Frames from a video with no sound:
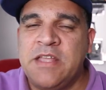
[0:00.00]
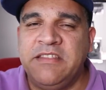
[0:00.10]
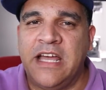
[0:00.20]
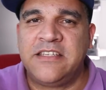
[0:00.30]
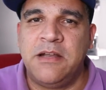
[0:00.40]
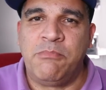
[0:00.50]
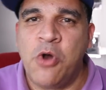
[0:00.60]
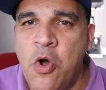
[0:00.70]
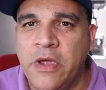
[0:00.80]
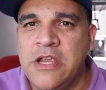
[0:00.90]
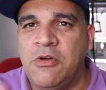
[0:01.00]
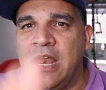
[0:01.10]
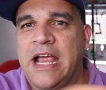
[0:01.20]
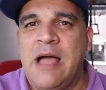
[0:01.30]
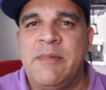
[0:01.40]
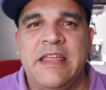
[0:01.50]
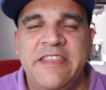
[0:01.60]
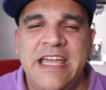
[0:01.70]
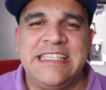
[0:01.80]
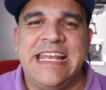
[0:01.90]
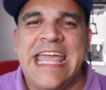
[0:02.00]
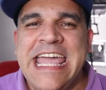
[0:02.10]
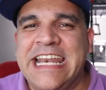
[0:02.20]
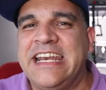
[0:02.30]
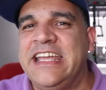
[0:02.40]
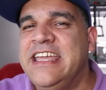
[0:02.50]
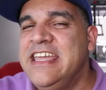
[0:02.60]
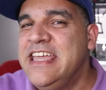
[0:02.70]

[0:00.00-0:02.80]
de hacer blogging con las cámaras DSLR